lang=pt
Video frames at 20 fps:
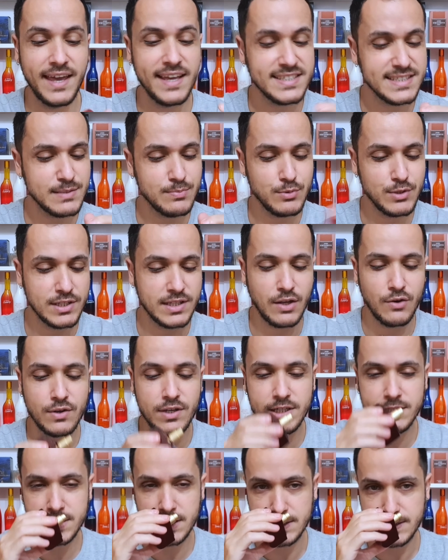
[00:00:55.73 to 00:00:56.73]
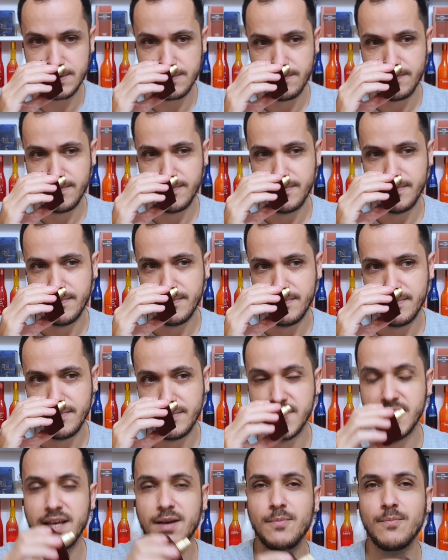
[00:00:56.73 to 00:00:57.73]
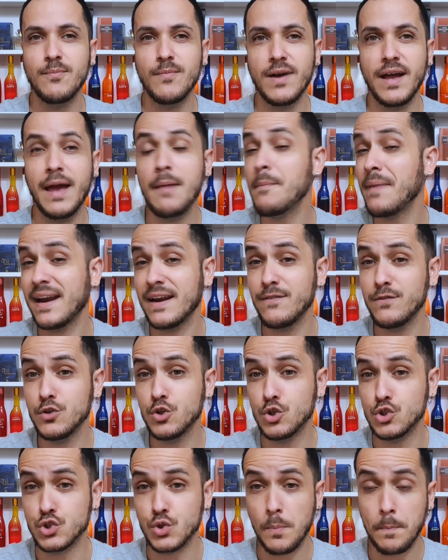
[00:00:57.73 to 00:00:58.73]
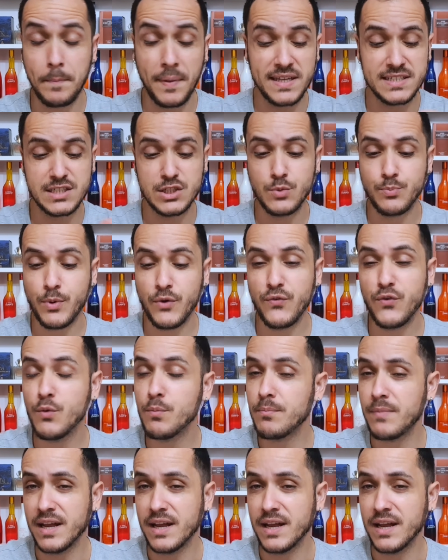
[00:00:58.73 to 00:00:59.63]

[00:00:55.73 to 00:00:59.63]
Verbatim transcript: Esse bonitão aqui, gente, é maravilhoso. Pensa no perfume